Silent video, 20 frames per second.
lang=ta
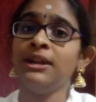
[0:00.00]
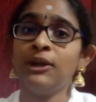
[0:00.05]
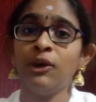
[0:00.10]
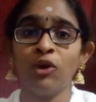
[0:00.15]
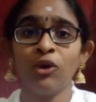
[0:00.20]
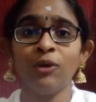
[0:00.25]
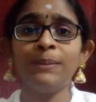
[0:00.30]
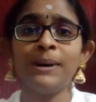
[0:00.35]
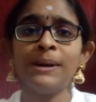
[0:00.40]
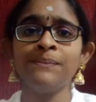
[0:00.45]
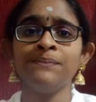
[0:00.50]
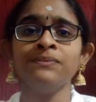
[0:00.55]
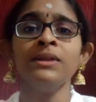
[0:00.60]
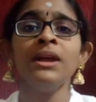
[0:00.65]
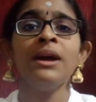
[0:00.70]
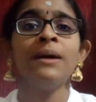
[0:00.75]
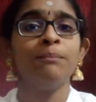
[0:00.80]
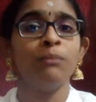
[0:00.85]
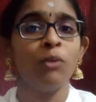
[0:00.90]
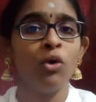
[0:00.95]
லோபம்
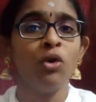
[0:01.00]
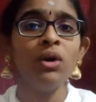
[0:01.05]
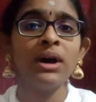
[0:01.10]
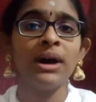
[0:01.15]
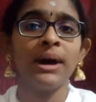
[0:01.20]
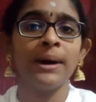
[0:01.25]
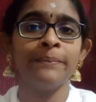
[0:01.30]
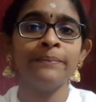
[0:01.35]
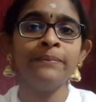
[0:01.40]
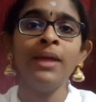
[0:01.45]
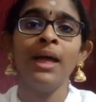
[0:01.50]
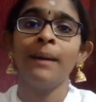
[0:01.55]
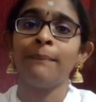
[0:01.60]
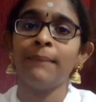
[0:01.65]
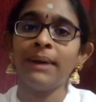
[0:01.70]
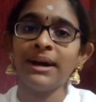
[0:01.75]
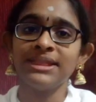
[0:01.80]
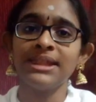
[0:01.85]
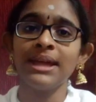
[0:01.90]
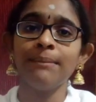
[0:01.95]
மோகம்
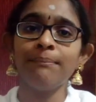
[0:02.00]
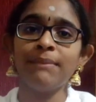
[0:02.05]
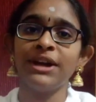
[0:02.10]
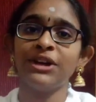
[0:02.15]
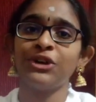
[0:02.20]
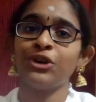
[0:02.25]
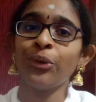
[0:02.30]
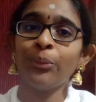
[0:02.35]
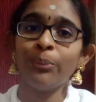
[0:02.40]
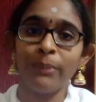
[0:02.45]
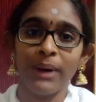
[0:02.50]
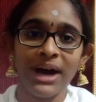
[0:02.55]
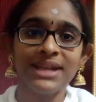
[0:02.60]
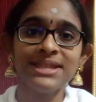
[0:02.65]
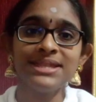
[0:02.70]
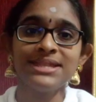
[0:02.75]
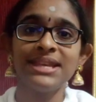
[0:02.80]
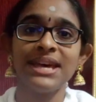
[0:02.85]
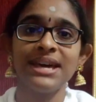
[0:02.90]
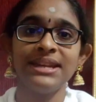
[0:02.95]
மதம் மற்றும்
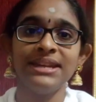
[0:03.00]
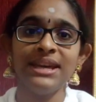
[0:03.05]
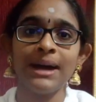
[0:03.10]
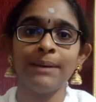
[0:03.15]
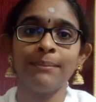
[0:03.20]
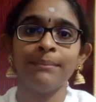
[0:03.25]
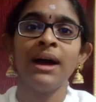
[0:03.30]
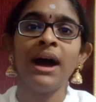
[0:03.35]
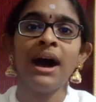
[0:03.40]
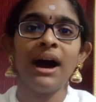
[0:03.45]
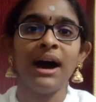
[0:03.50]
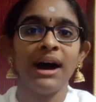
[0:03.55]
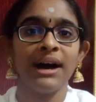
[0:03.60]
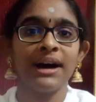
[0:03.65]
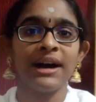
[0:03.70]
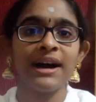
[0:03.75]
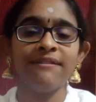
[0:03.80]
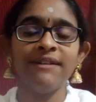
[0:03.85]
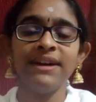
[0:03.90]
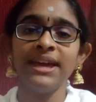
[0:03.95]
மாத்சரியம்
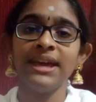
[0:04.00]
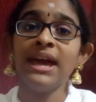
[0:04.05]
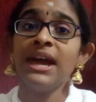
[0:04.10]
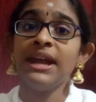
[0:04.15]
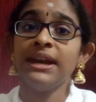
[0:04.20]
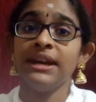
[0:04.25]
ஆகவை